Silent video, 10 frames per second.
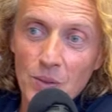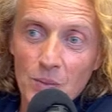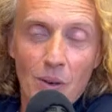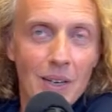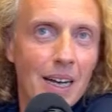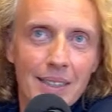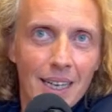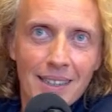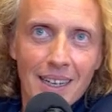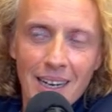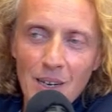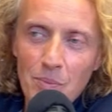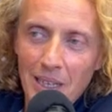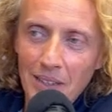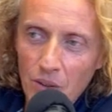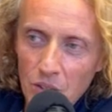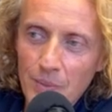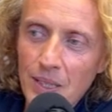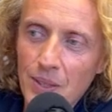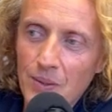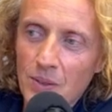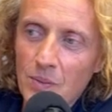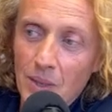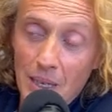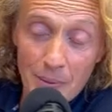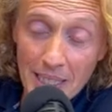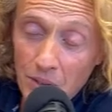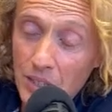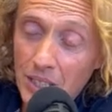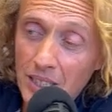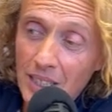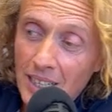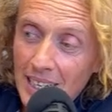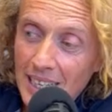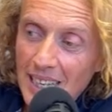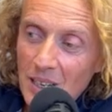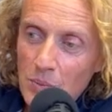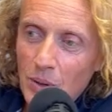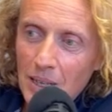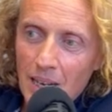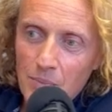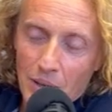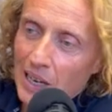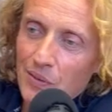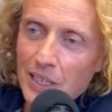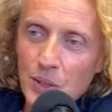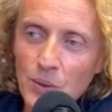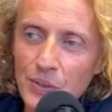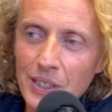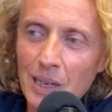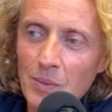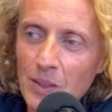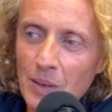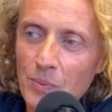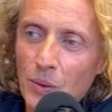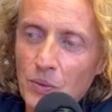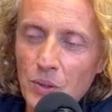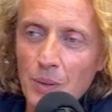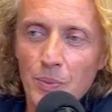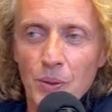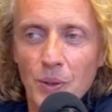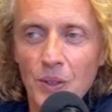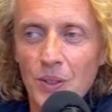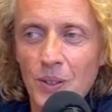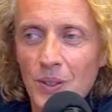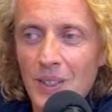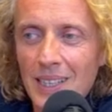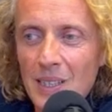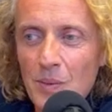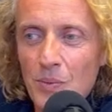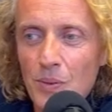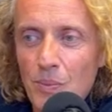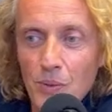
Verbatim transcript: euh, assez élevée, euh, sans doute très élevée même, mais, mais, mais j'ai eu aussi des moments plus difficiles cet été à Avignon.